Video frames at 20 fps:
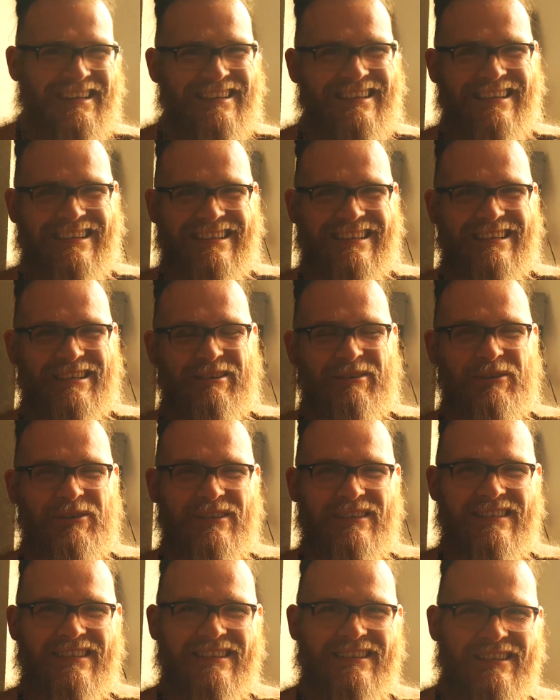den äh,
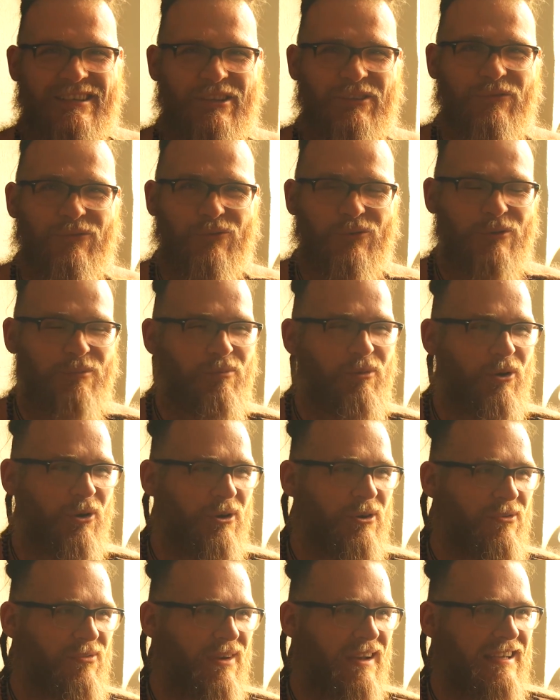konditionierten
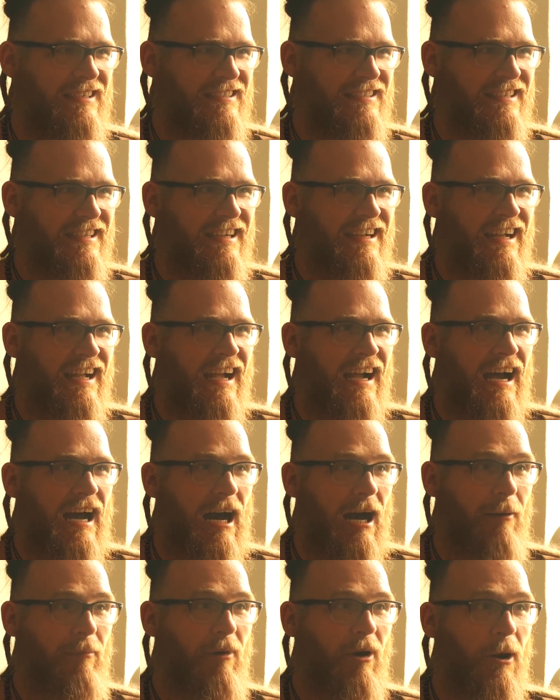Wutbürger vielleicht,
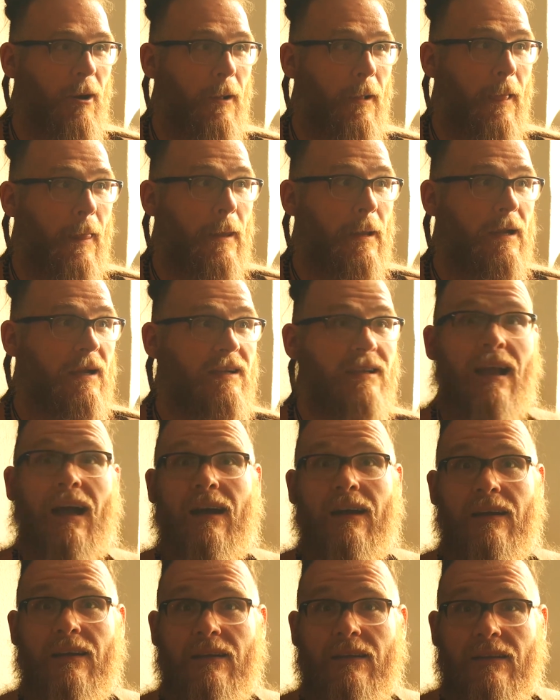aber
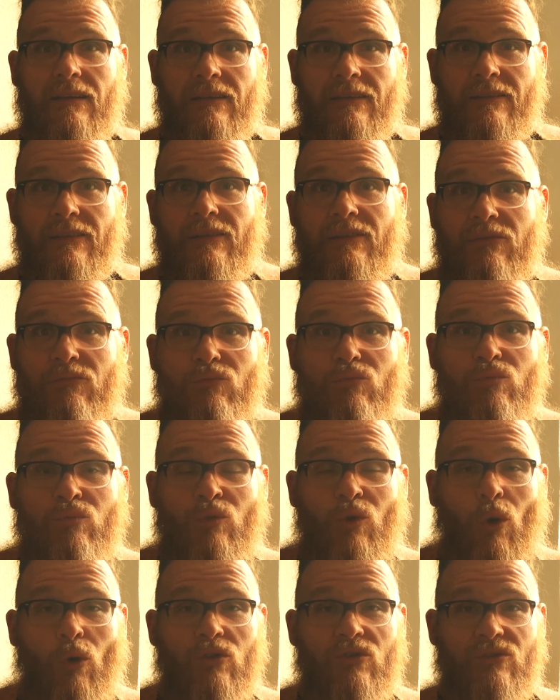ja, im
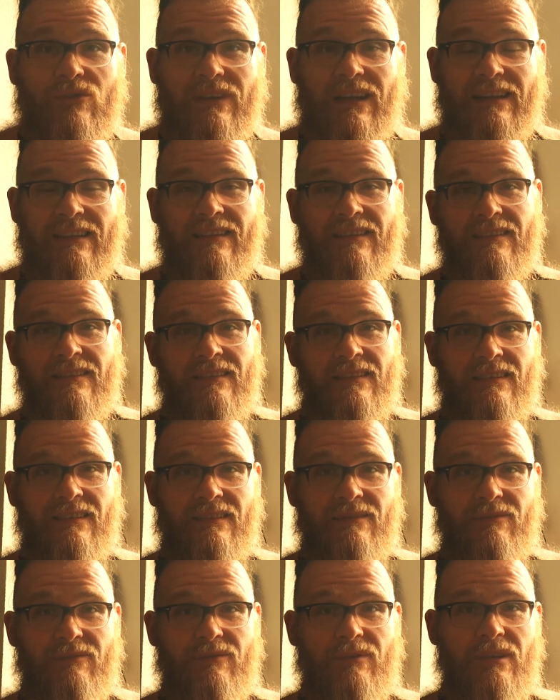Großen und Ganzen
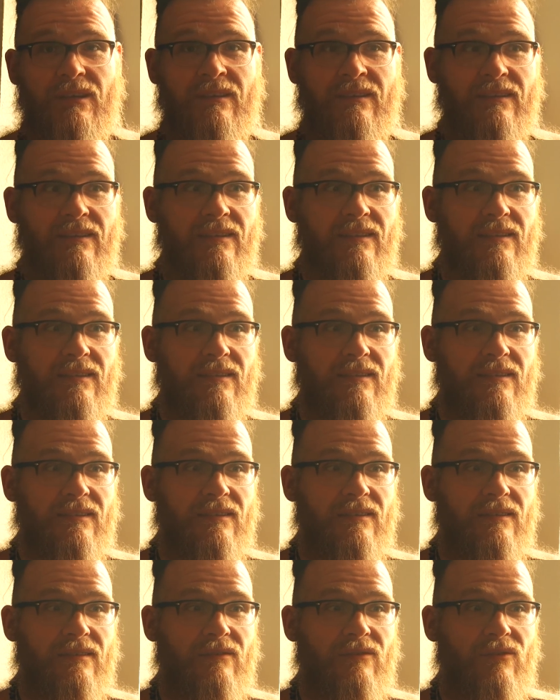ist das
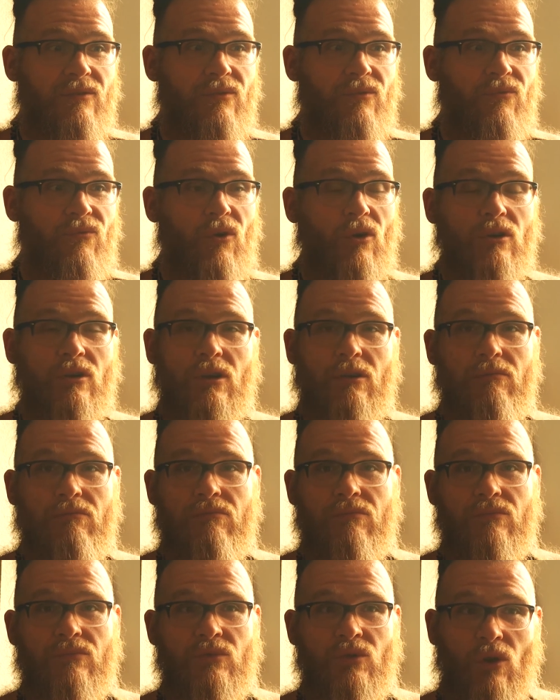
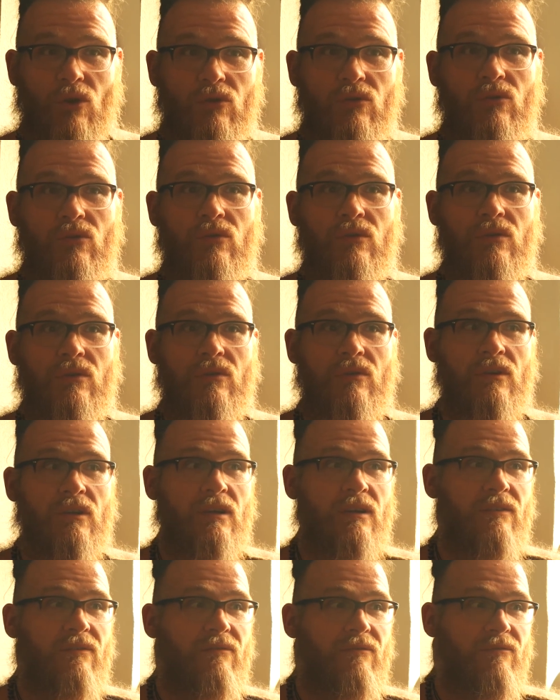vollkommen in Ordnung,
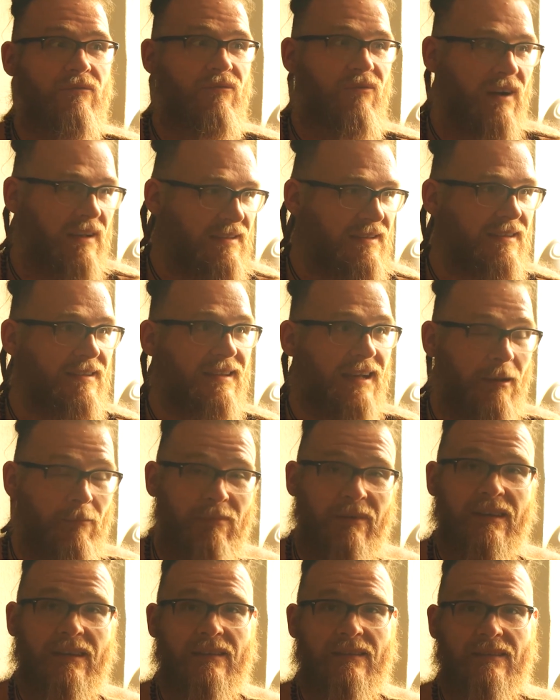was jetzt
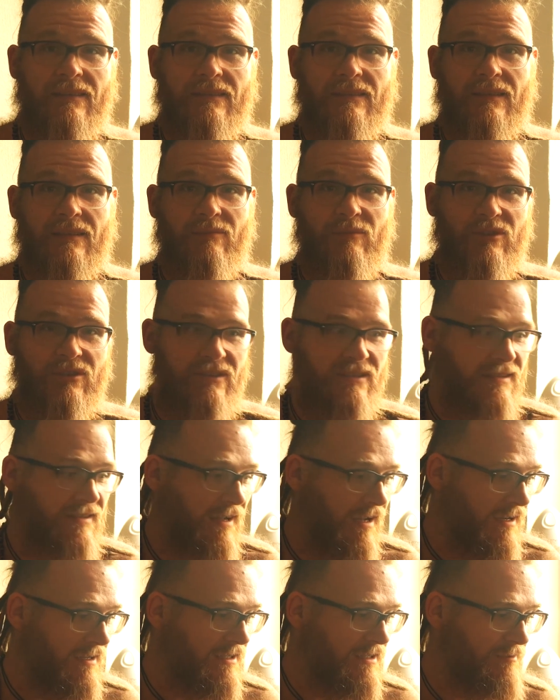abgeht, das möchte ich
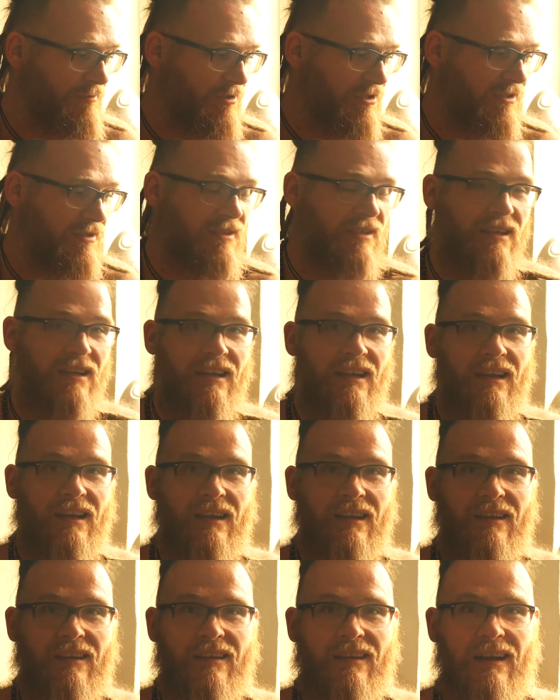sagen, ich möchte
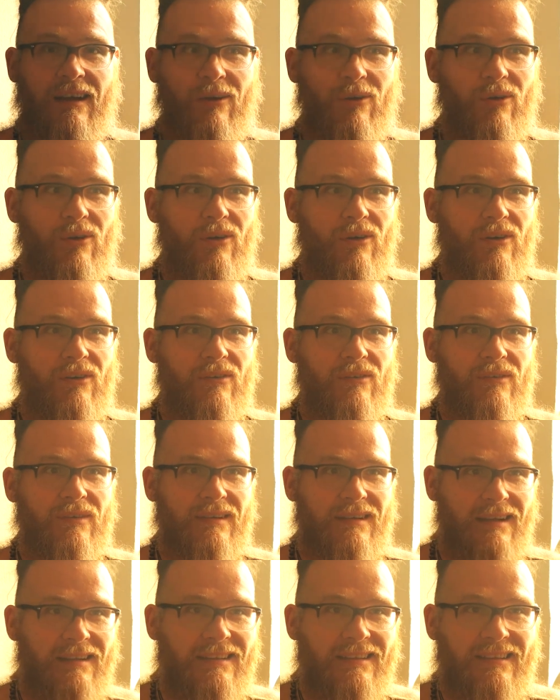auch
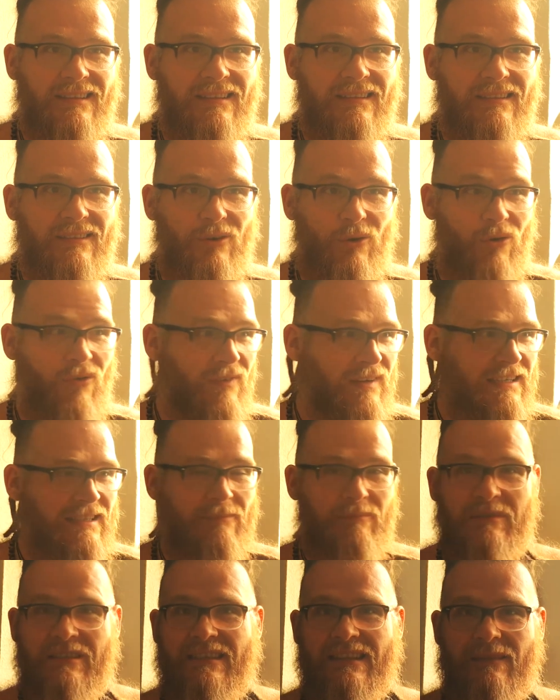ganz, auch wenn es
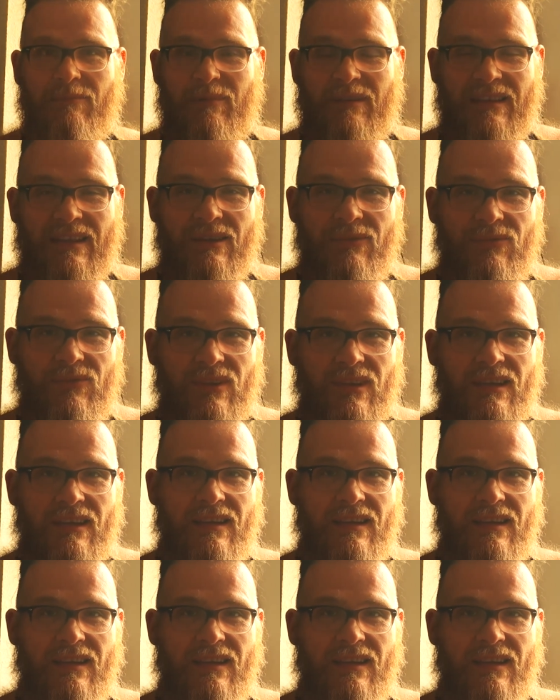mich jetzt betrifft,